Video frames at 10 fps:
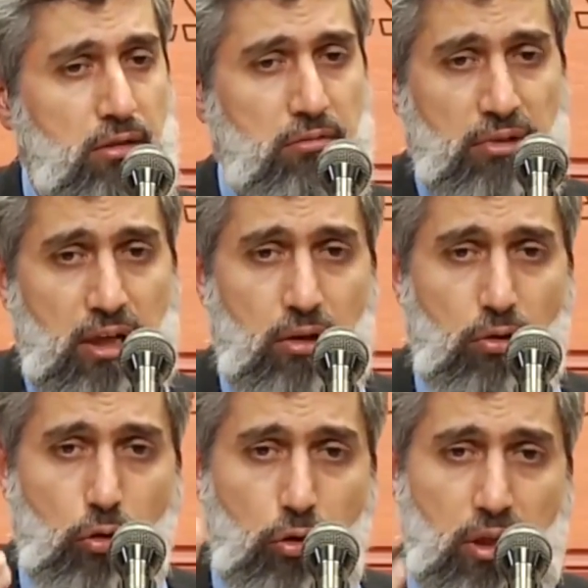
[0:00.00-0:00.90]
Ve
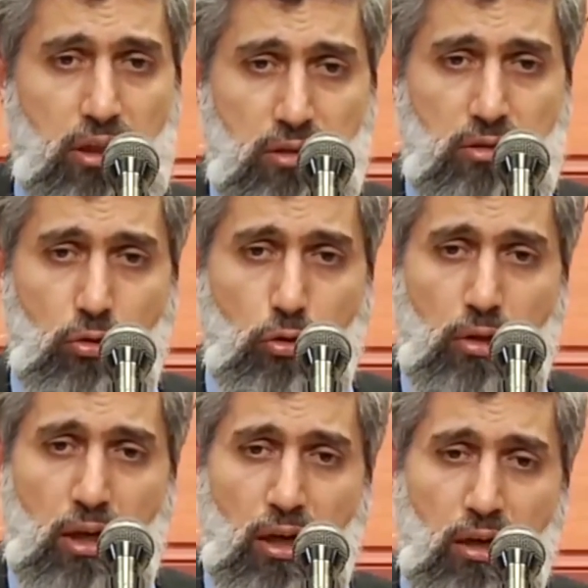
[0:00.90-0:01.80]
öyle
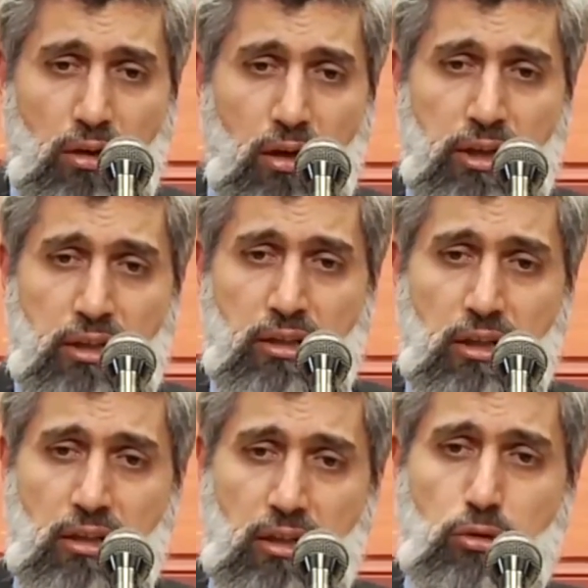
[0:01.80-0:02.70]
öyle
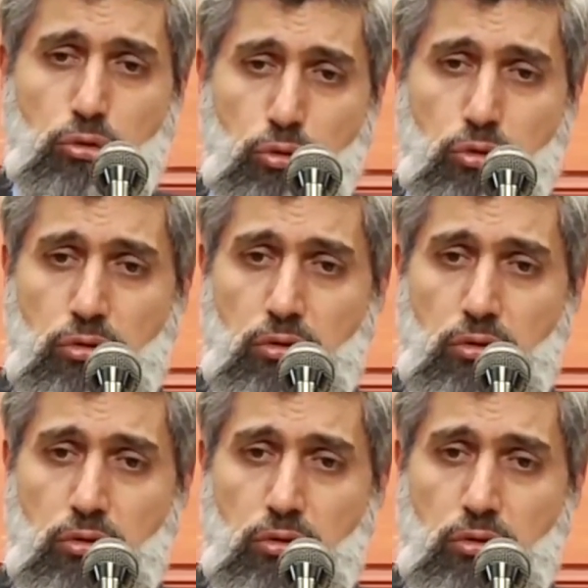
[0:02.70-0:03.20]
hararetliydi ki su